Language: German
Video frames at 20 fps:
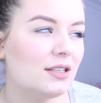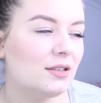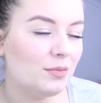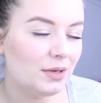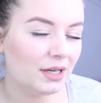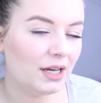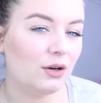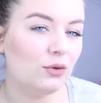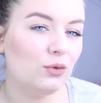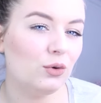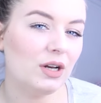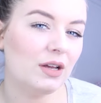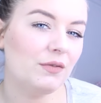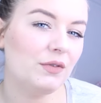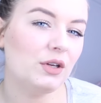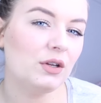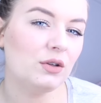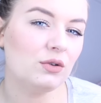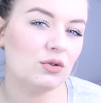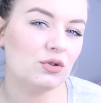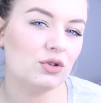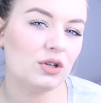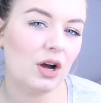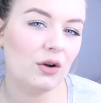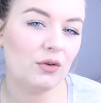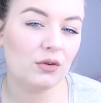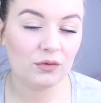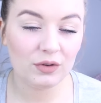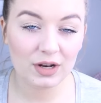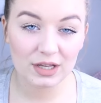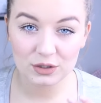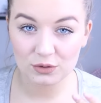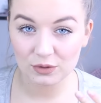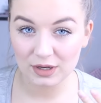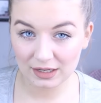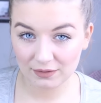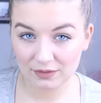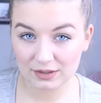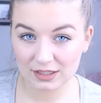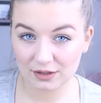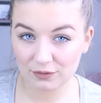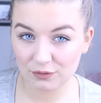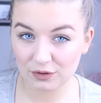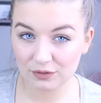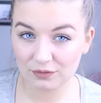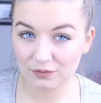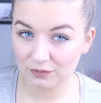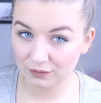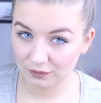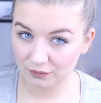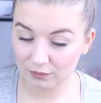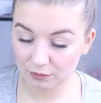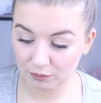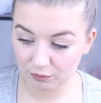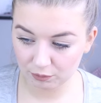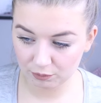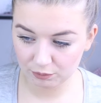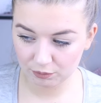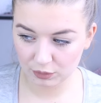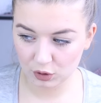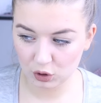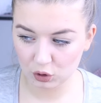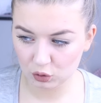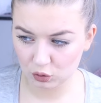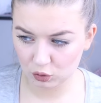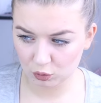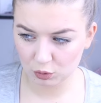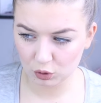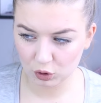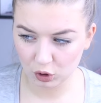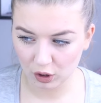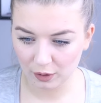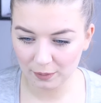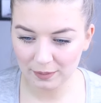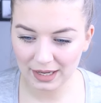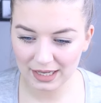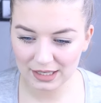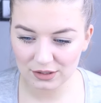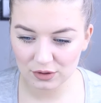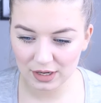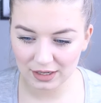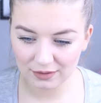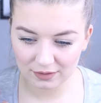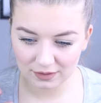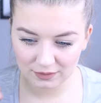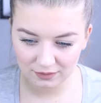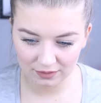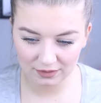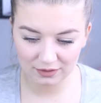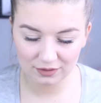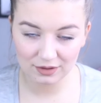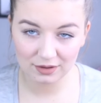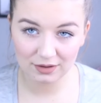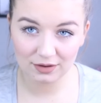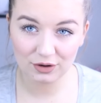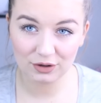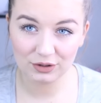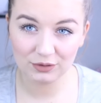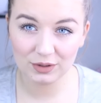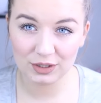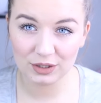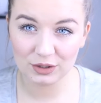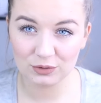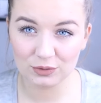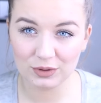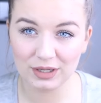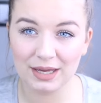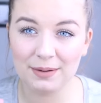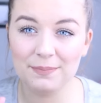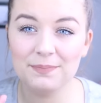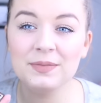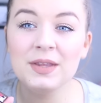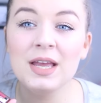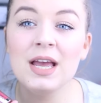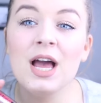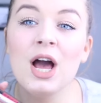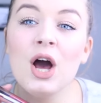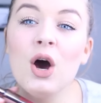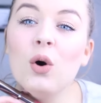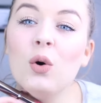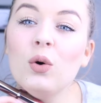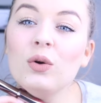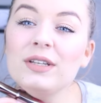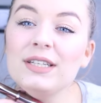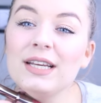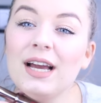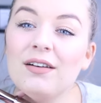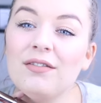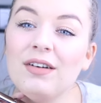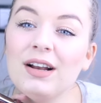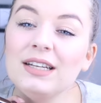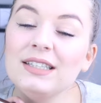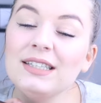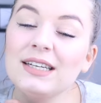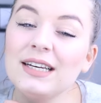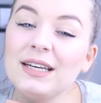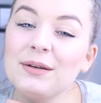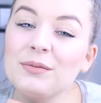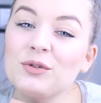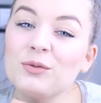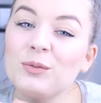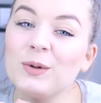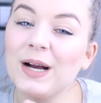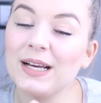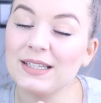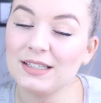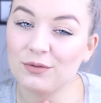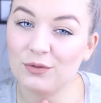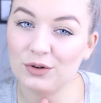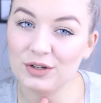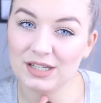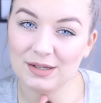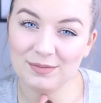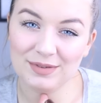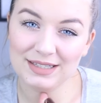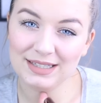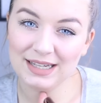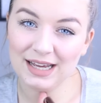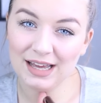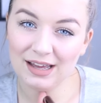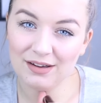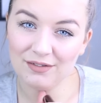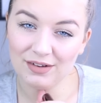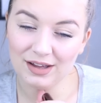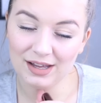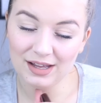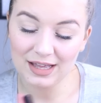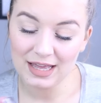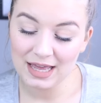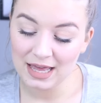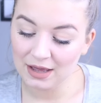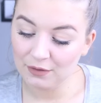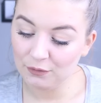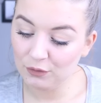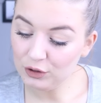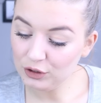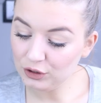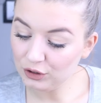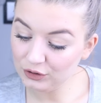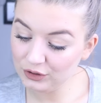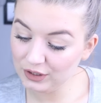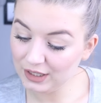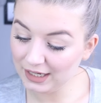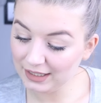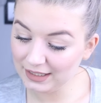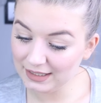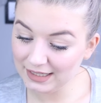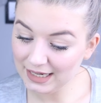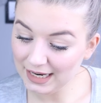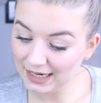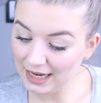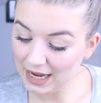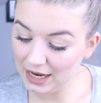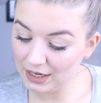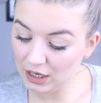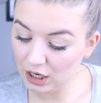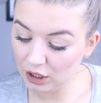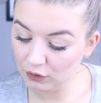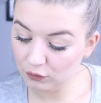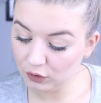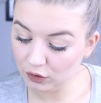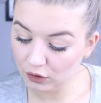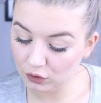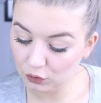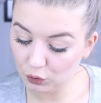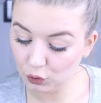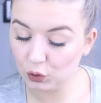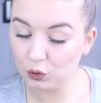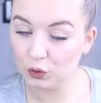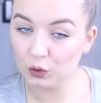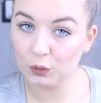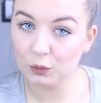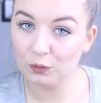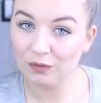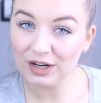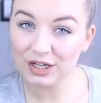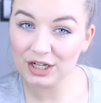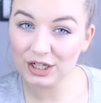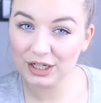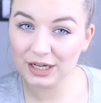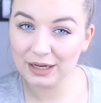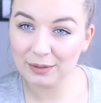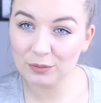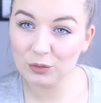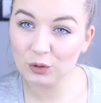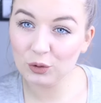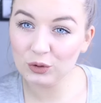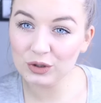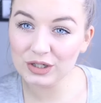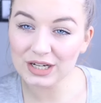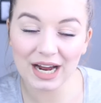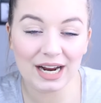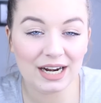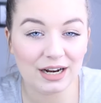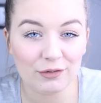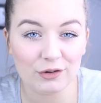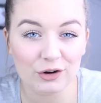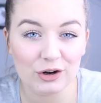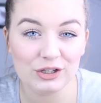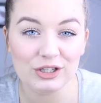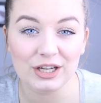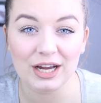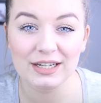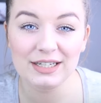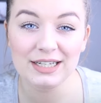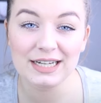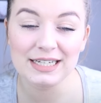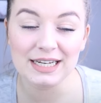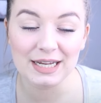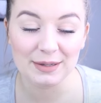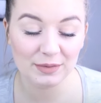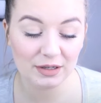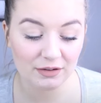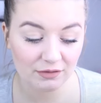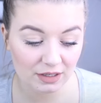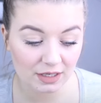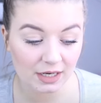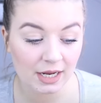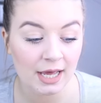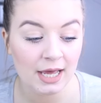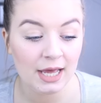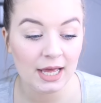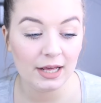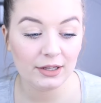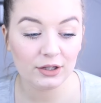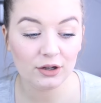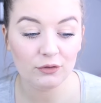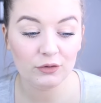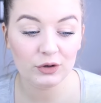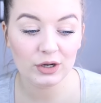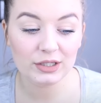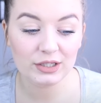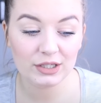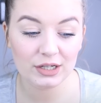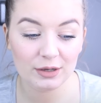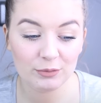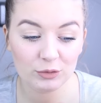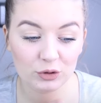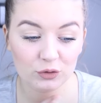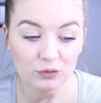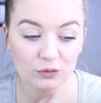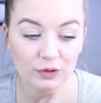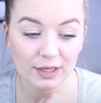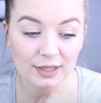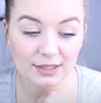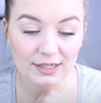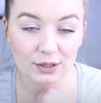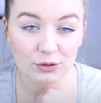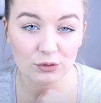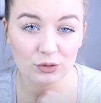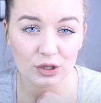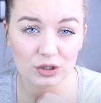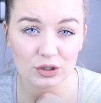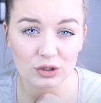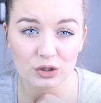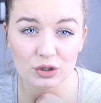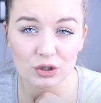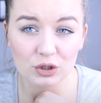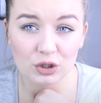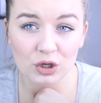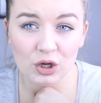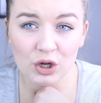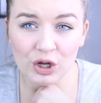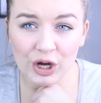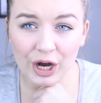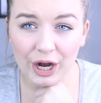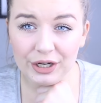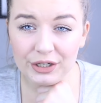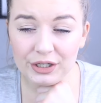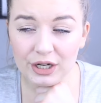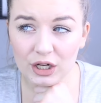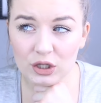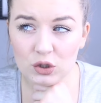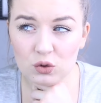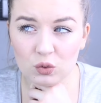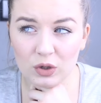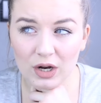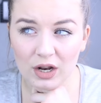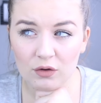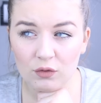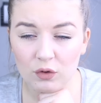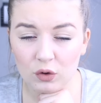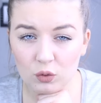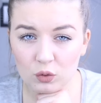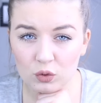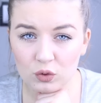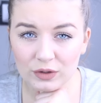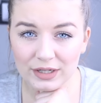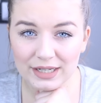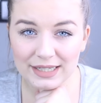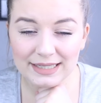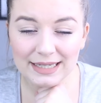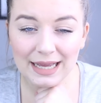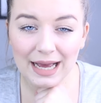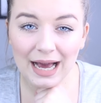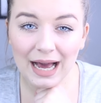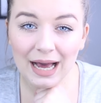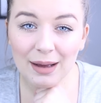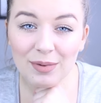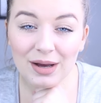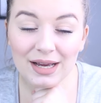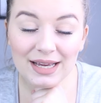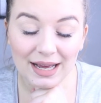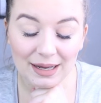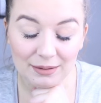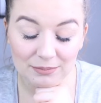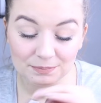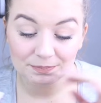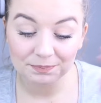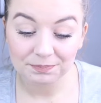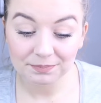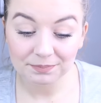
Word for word: ist mega cool, ein Video zu schauen und vielleicht sogar etwas davon zu bekommen, also etwas äh, euch wiederzugeben. Und ja, weil ich ja eben so begeistert von dieser Mascara war, würde ich euch die halt sehr gerne einfach äh, weitergeben und einer von euch kann die halt eben gewinnen. Ich hoffe, dass ihr damit zufrieden seid und dass es nicht eine allzu kleine Verlosung ist, aber ja.